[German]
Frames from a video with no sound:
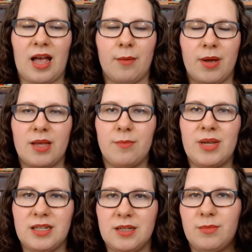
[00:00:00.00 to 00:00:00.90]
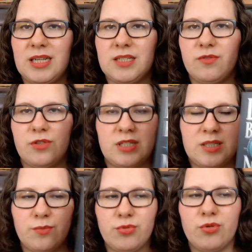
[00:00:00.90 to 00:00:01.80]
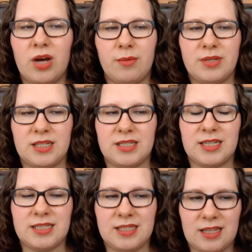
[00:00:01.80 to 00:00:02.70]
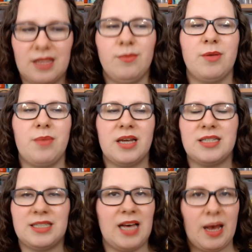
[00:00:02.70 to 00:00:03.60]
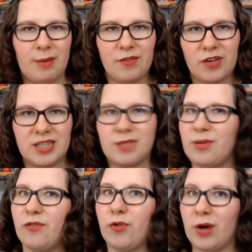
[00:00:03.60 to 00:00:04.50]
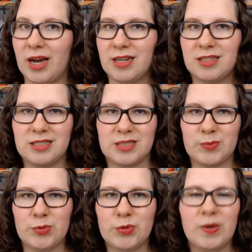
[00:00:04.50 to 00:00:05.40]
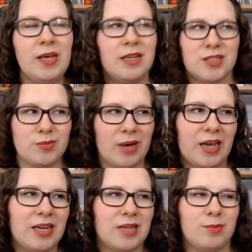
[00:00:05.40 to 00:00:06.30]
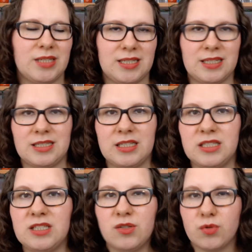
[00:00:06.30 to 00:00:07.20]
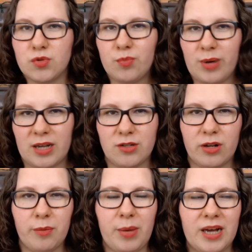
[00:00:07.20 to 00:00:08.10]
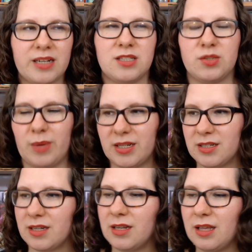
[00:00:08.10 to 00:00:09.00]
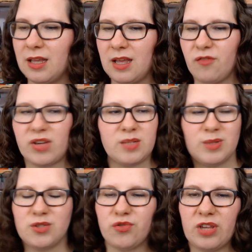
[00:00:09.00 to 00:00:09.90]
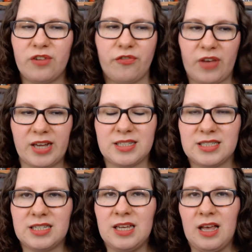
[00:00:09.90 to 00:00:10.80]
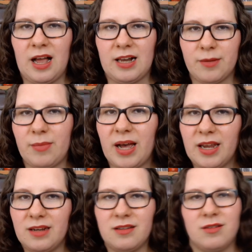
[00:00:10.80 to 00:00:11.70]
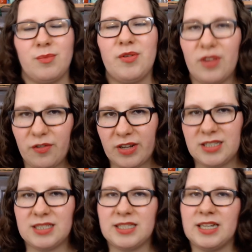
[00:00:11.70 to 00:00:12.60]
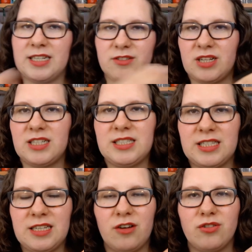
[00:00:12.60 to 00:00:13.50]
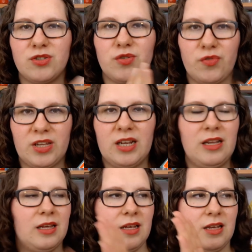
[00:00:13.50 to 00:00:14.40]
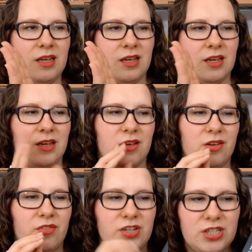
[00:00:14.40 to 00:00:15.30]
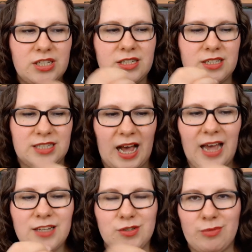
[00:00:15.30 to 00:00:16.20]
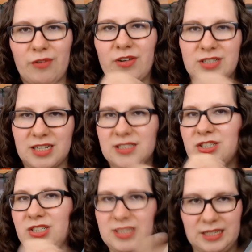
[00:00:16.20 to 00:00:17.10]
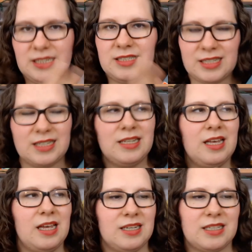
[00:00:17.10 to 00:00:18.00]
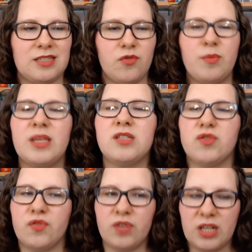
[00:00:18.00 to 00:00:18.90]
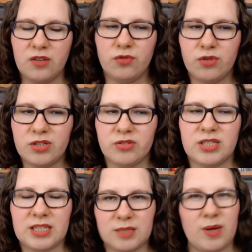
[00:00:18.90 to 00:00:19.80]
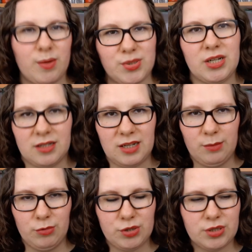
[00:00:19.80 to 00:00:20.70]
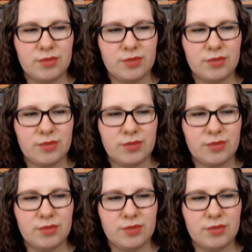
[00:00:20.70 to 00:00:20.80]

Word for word: Aber mitten im Lesen von diesem Buch habe ich das extrem gemerkt. Ich kam einfach nicht mehr voran in diesem Buch. Zum einen hat mich das jetzt nicht so super doll gepackt. Zum anderen war es mir zu viel Fantasy. Allgemein habe ich viel Fantasy gelesen und dann ist hier auch noch so viel verschiedene Details über fantastische Dinge drin, dass es für mich zu viel wurde und ich erstmal Abstand nehmen musste.